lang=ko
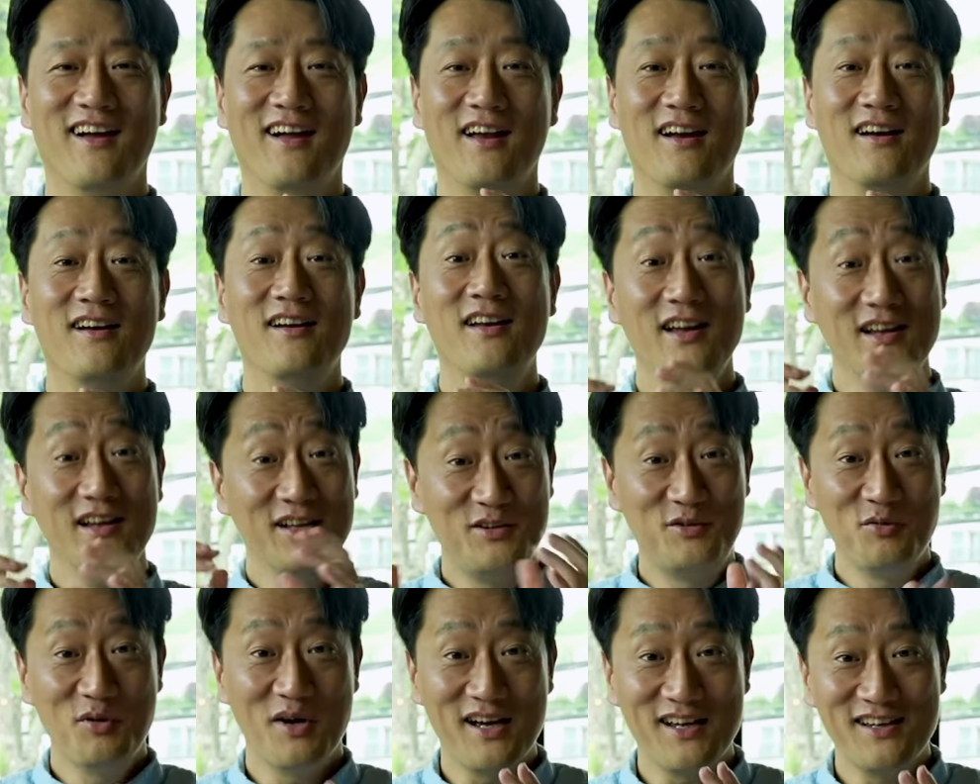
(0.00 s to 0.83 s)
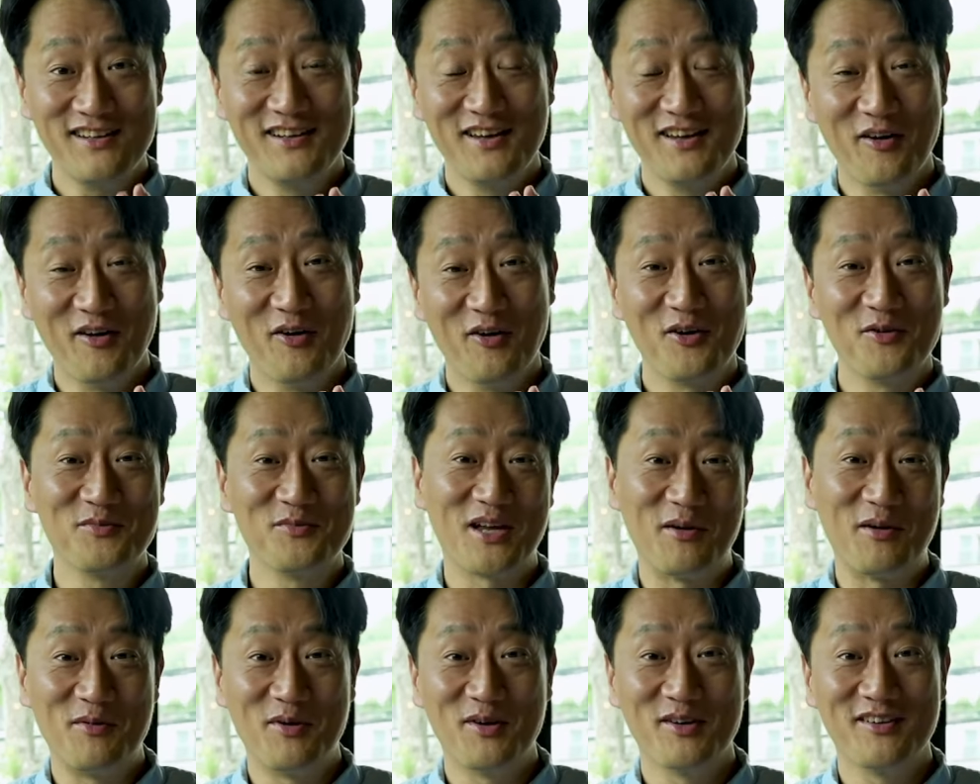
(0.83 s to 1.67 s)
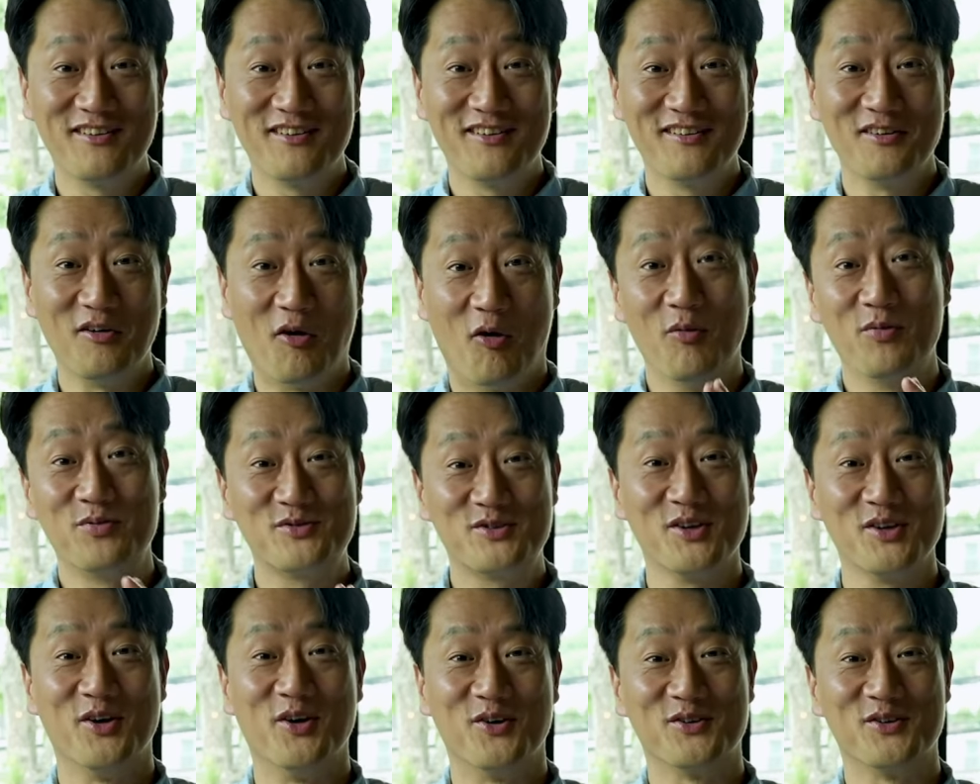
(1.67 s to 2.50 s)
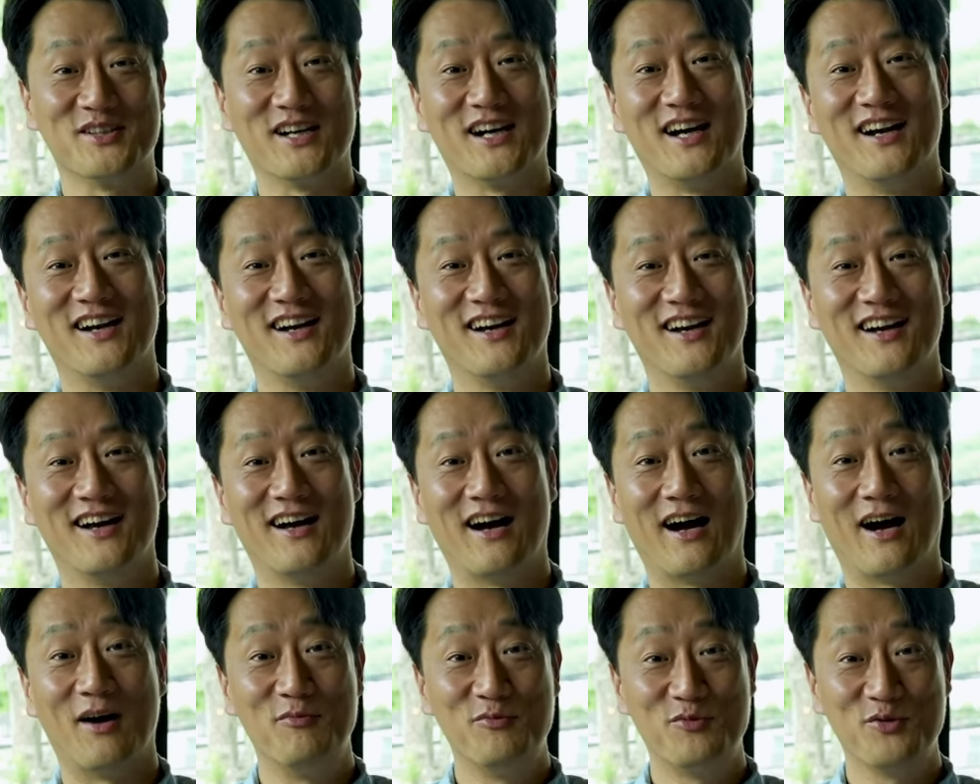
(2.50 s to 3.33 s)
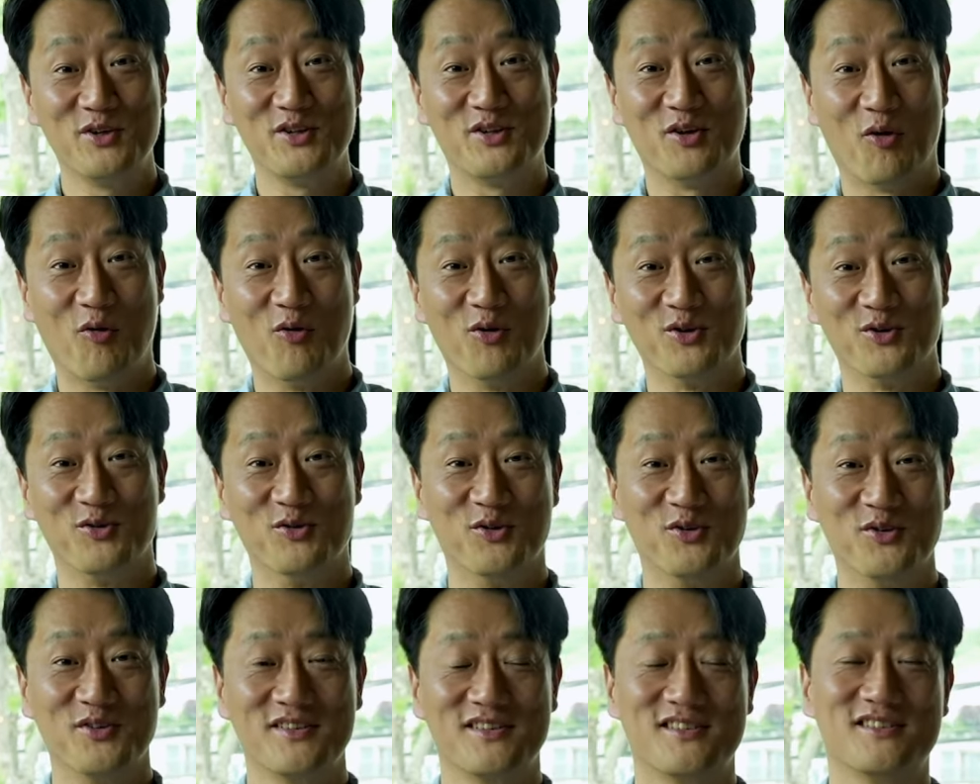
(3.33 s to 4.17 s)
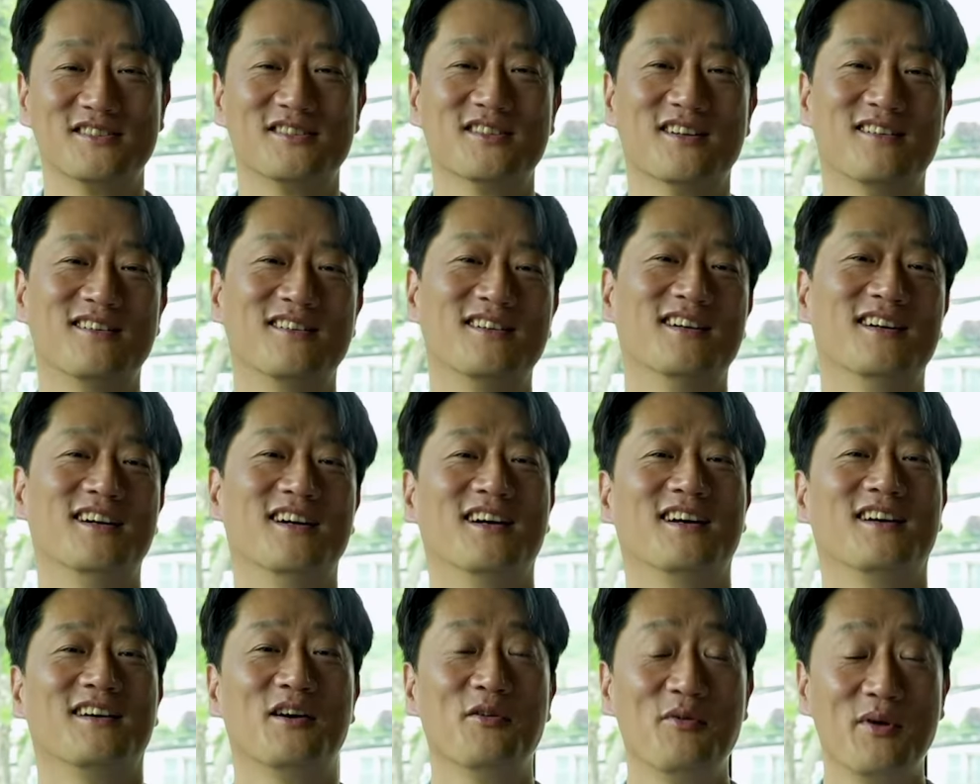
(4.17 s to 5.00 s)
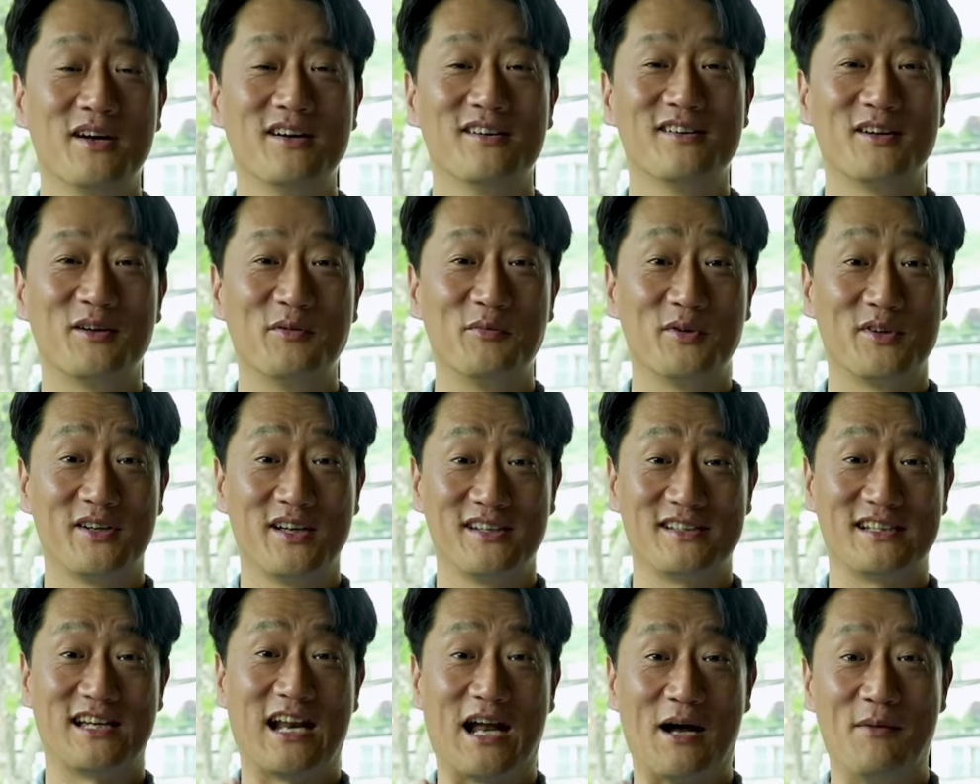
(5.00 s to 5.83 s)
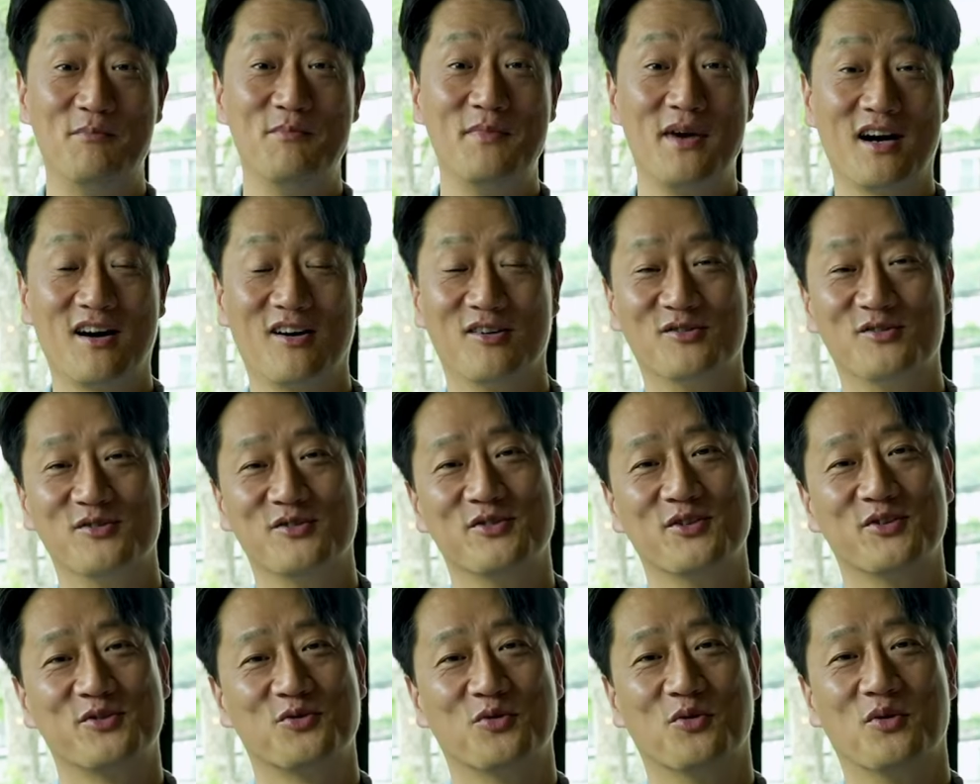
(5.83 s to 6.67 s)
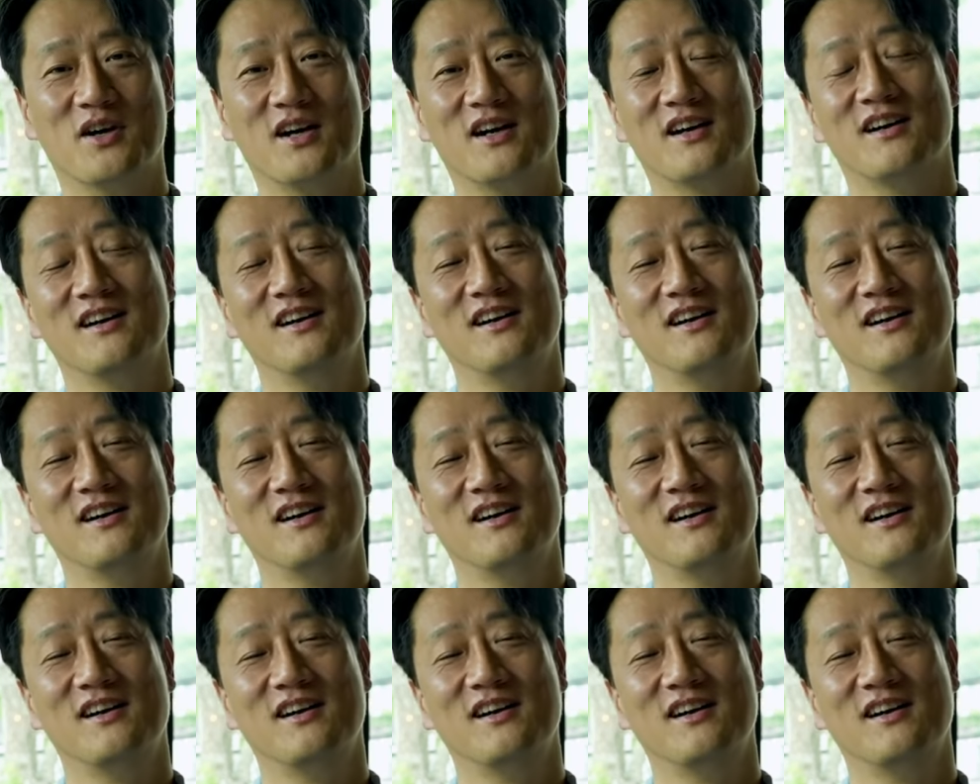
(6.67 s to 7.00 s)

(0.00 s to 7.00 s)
레드와인에 얼음 타먹는 건 없어요. 잘. 아무리 더워도. 그죠? 그게 왜 그러냐면 그게 잘 안 맞거든. 조합은.